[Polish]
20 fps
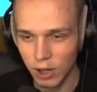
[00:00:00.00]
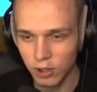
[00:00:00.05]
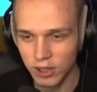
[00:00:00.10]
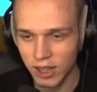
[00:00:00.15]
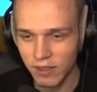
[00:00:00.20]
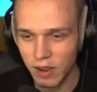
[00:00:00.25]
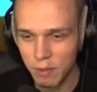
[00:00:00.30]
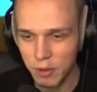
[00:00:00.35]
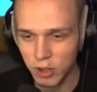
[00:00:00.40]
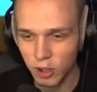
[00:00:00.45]

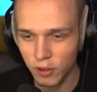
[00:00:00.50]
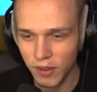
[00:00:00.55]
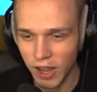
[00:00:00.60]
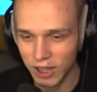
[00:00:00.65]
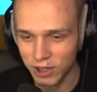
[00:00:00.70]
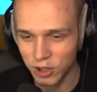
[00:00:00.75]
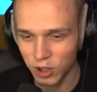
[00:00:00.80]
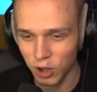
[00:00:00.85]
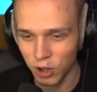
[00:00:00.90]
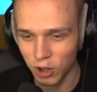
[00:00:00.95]
Oddawaj mi to
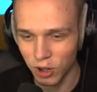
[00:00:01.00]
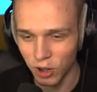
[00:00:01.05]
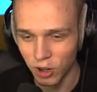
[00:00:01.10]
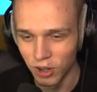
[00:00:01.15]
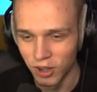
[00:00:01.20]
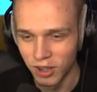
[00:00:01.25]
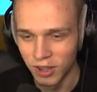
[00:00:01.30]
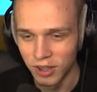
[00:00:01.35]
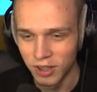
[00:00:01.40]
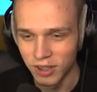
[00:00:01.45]
wiadro!
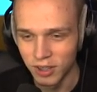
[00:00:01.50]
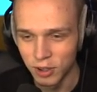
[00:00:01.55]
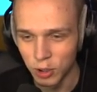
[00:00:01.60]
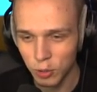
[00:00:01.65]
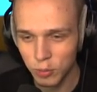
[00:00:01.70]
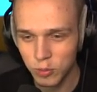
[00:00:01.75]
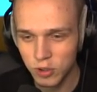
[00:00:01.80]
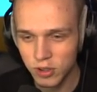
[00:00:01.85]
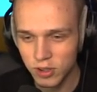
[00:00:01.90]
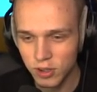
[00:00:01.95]

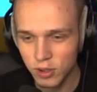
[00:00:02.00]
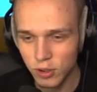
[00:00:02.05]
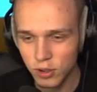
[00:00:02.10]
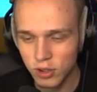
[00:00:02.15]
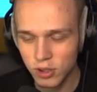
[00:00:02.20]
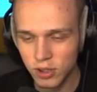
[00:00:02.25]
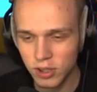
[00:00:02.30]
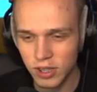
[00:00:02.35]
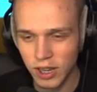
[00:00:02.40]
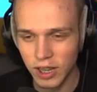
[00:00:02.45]
No, no
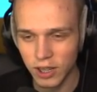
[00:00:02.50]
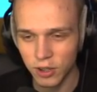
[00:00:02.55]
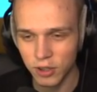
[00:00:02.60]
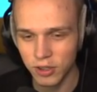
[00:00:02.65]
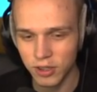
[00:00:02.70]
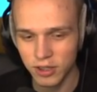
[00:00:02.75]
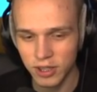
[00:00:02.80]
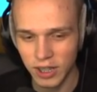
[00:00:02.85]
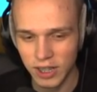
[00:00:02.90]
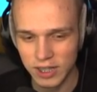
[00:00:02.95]
nie, no
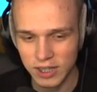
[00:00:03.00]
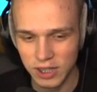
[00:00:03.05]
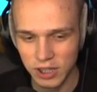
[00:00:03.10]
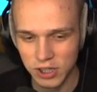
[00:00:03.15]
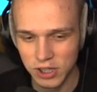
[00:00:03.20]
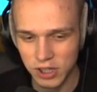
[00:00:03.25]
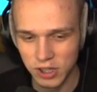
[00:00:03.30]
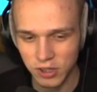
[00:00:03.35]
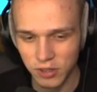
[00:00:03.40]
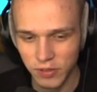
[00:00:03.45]
i teraz ty
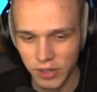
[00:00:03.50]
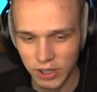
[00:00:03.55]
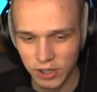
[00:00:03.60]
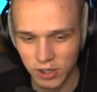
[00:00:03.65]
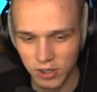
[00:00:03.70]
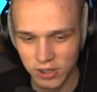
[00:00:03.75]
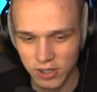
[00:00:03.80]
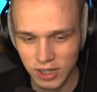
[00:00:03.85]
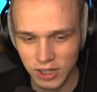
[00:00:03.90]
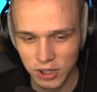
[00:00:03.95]
jesteś
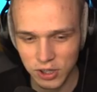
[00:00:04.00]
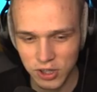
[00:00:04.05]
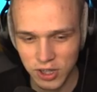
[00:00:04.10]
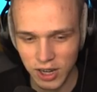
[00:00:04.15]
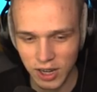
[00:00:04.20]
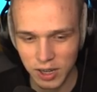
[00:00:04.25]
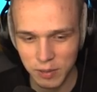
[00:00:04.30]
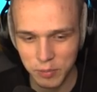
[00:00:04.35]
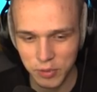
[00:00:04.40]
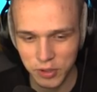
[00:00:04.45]
wiadro
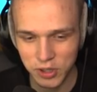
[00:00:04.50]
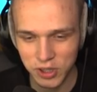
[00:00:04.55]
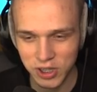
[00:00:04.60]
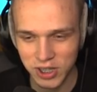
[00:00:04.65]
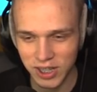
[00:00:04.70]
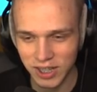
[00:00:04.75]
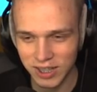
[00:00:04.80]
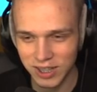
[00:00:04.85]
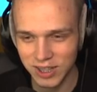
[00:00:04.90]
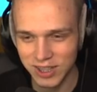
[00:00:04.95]
zaliczka,
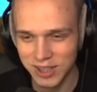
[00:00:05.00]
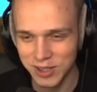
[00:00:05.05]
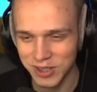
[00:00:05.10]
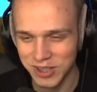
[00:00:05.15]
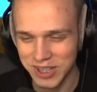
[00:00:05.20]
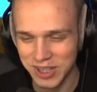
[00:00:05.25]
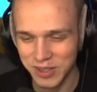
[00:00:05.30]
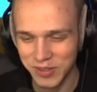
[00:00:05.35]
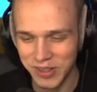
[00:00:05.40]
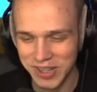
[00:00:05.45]
pożyczka? No
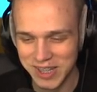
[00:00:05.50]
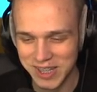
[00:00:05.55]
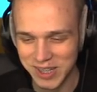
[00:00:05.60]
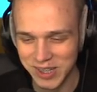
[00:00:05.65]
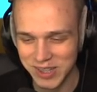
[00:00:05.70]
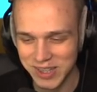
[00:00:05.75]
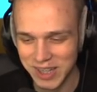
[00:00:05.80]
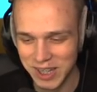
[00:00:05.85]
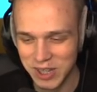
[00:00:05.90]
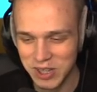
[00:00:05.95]
kurczę, ty wiesz
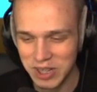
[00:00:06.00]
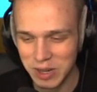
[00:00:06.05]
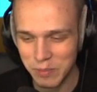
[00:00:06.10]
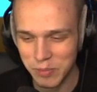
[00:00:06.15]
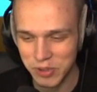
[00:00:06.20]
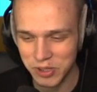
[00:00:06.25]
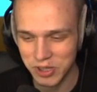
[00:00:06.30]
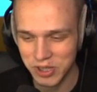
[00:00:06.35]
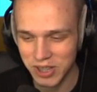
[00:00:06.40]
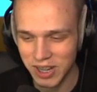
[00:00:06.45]
co, zaliczka,
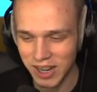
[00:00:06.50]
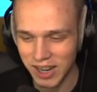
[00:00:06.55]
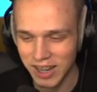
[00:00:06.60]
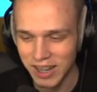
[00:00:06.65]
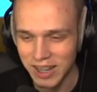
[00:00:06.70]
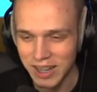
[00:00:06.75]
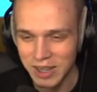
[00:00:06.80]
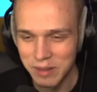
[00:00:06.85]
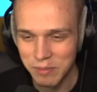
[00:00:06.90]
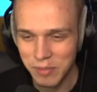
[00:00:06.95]
pożyczka,
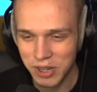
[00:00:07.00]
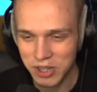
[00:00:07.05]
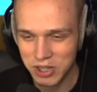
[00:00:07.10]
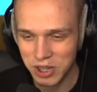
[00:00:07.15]
masz